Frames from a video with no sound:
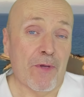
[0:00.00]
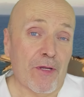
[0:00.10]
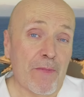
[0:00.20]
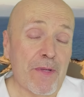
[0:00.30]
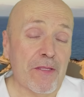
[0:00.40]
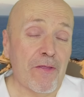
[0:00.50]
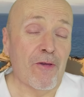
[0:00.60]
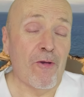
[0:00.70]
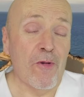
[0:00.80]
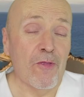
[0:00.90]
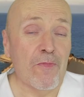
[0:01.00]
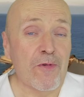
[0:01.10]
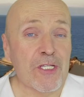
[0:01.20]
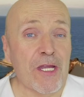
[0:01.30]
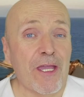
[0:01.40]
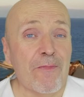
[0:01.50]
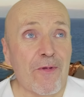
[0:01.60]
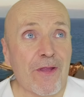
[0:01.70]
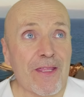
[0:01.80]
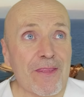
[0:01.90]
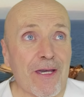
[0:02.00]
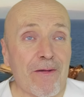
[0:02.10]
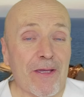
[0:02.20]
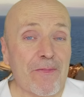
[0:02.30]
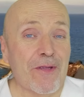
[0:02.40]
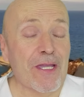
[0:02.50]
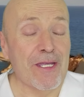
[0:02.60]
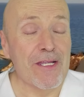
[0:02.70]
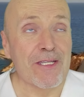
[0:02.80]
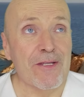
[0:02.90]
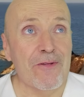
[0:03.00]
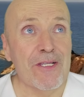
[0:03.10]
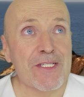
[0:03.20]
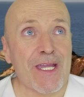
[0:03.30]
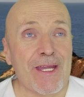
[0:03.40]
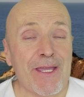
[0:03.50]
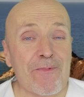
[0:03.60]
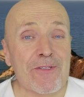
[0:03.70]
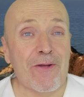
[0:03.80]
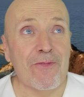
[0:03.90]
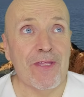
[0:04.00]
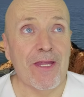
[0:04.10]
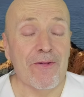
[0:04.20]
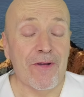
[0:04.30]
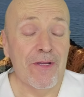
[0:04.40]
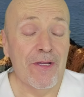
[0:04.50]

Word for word: porque aparte de cómodo pues sería muy rentable, porque quieras que no le sacaríamos algún dinero,